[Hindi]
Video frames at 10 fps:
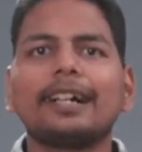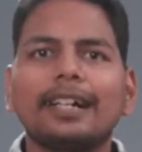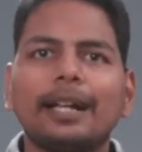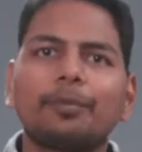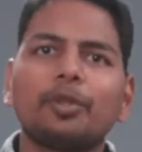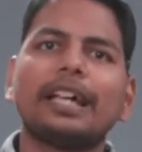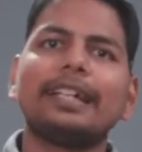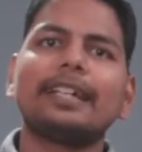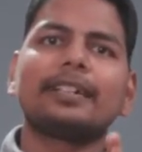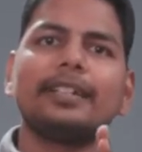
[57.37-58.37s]
अगर आपको
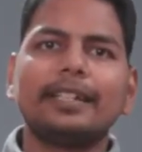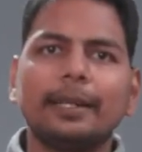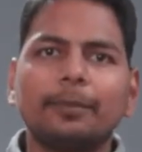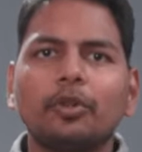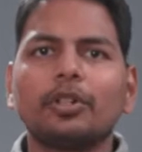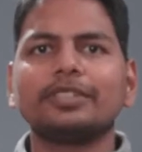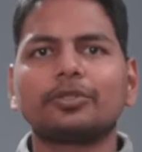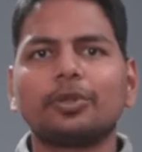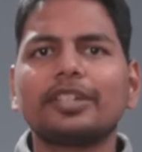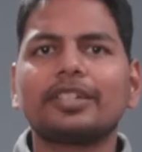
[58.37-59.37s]
डायरेक्टली डेमो और
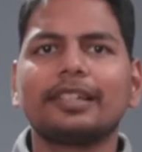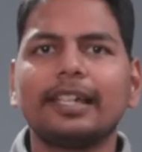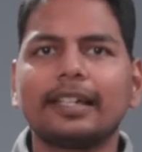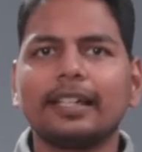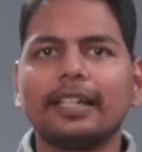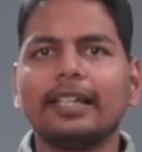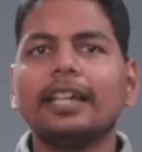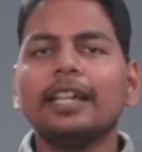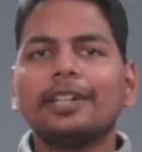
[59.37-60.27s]
इंस्टॉलेशन देखना है